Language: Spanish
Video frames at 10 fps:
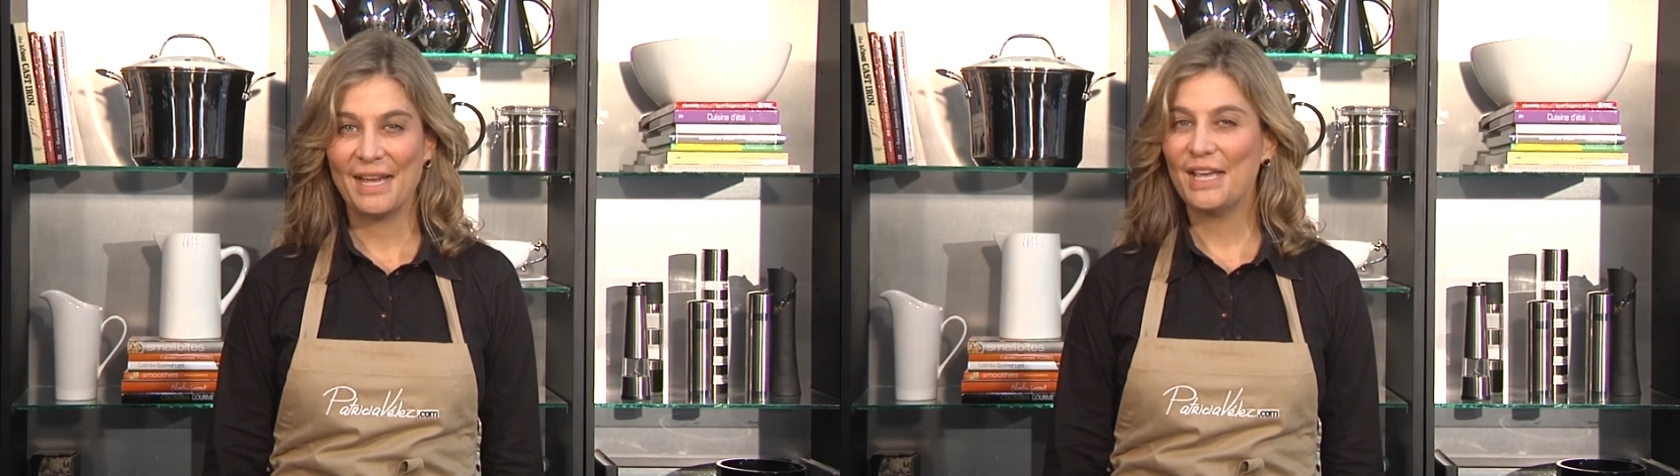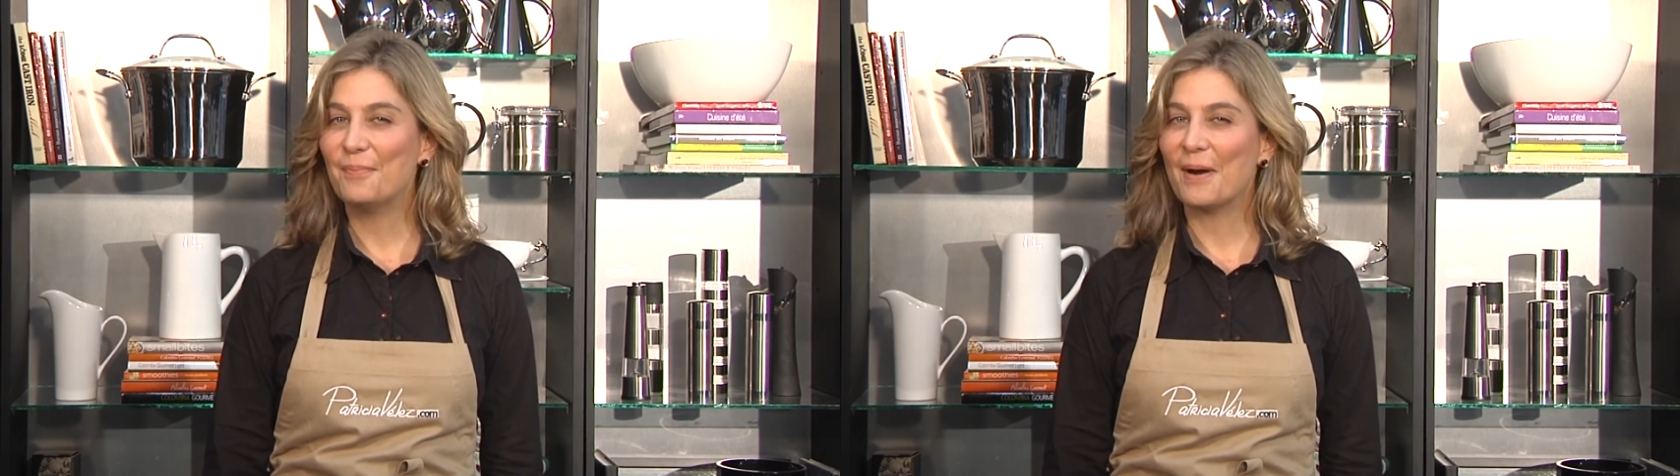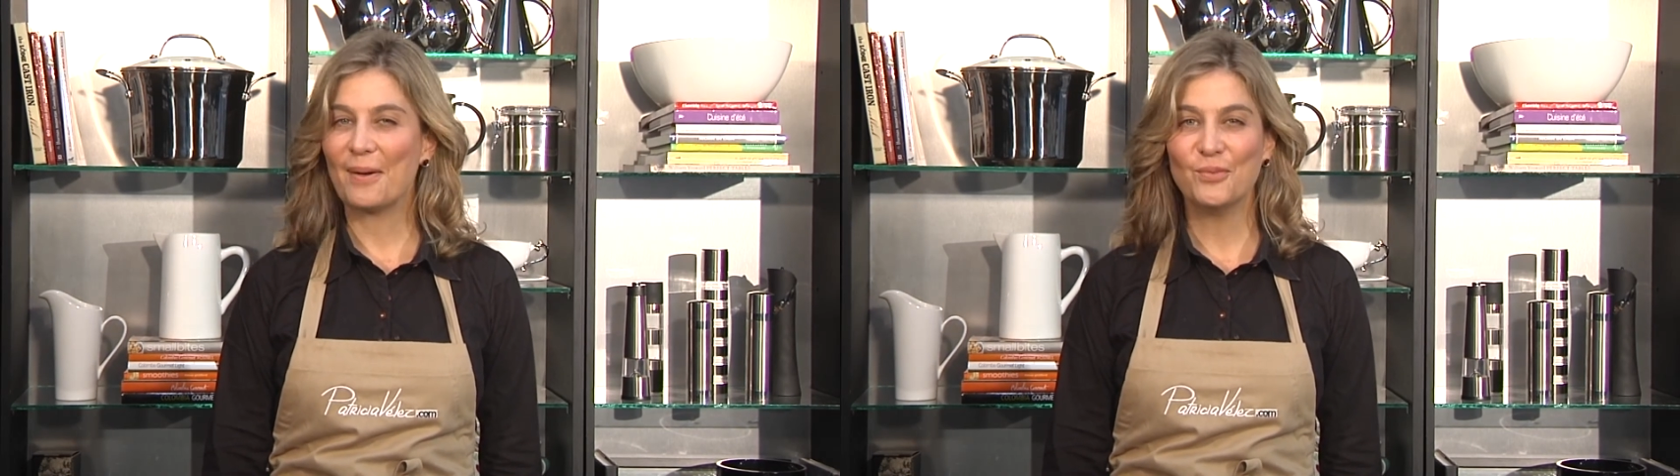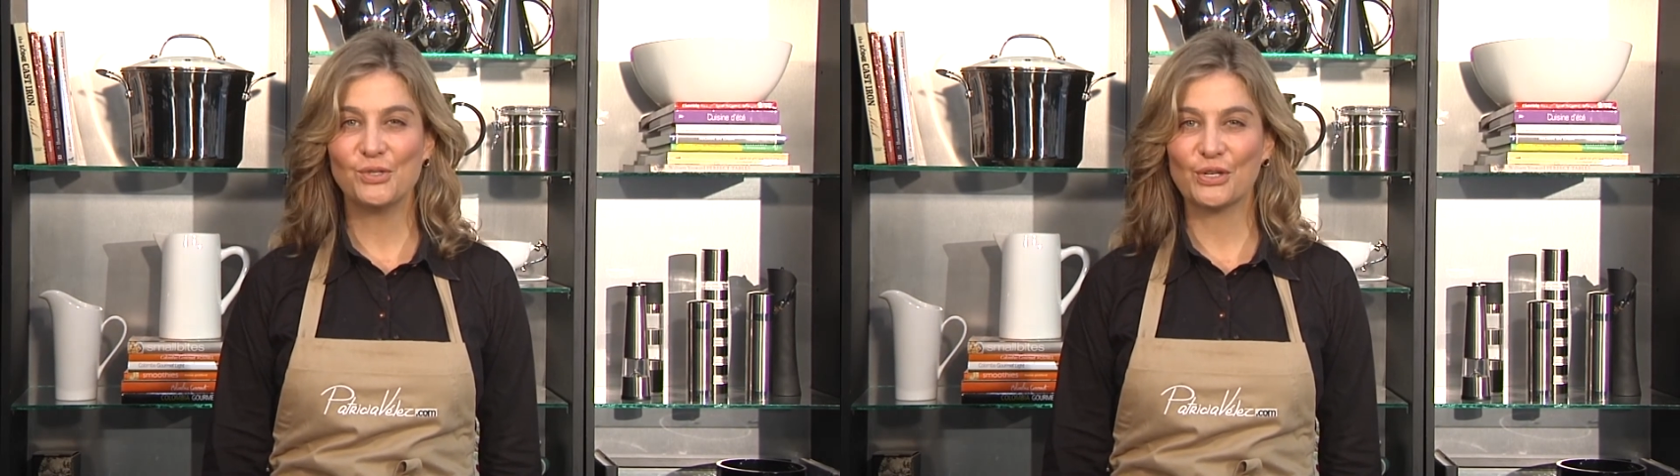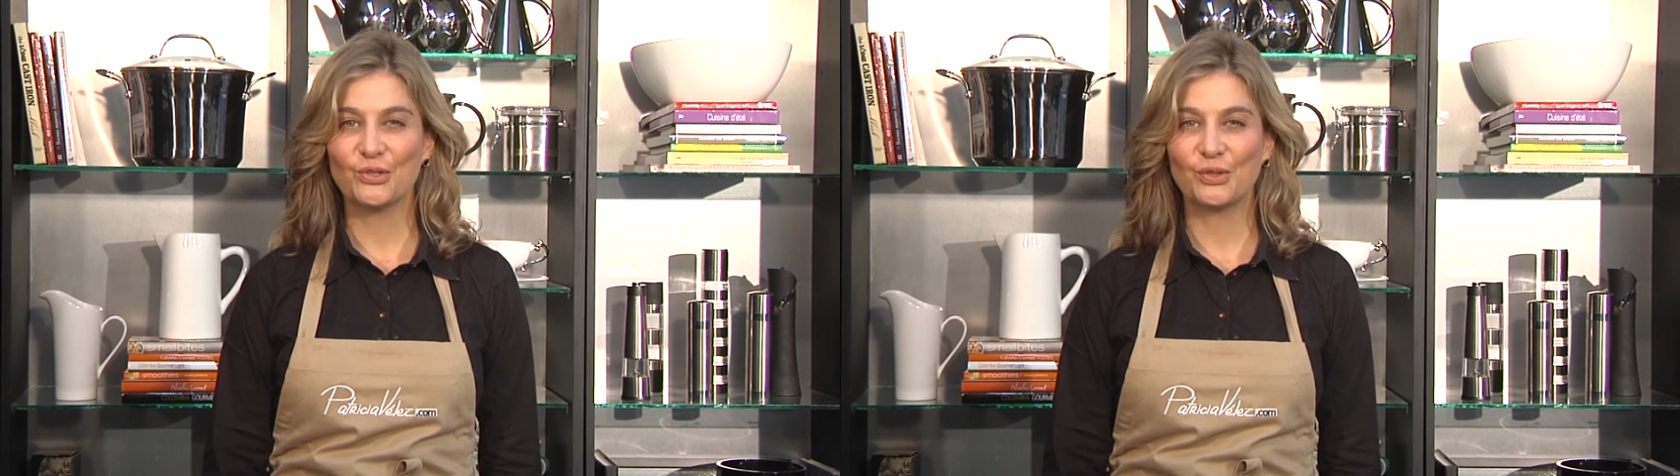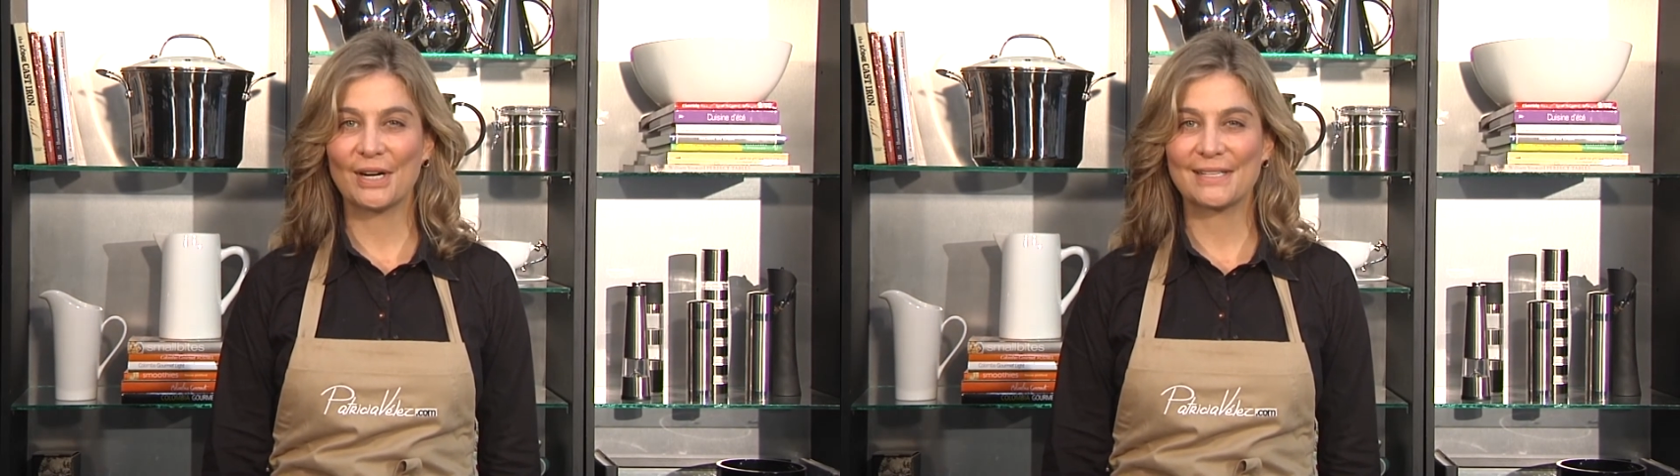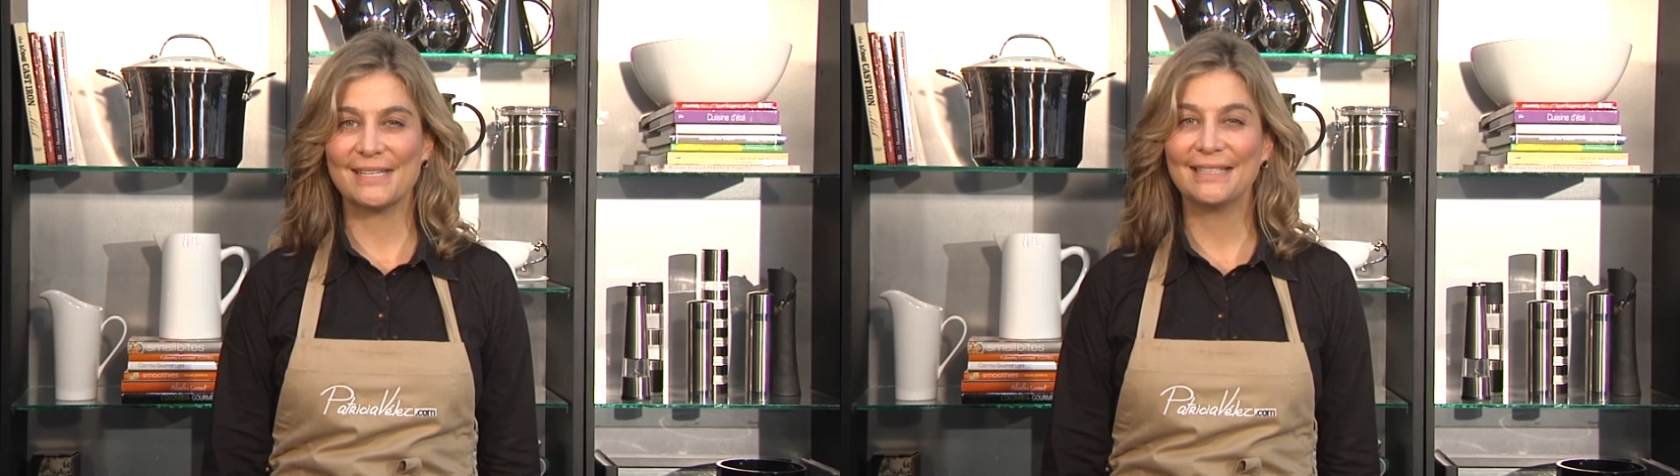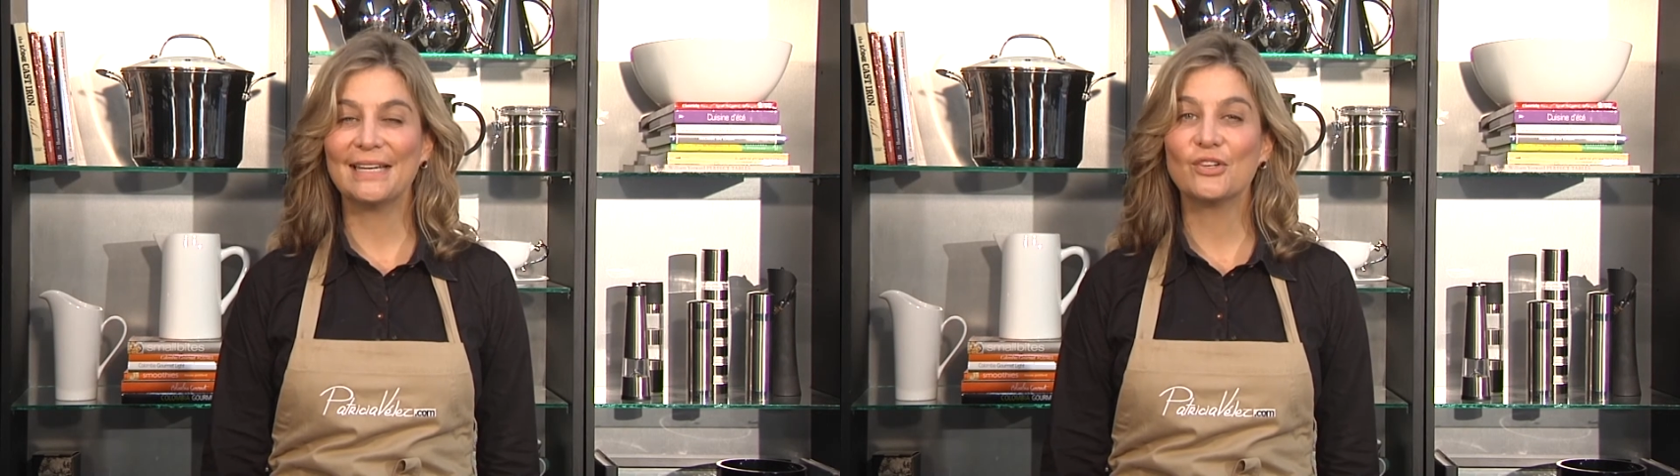Y para muchas otras recetas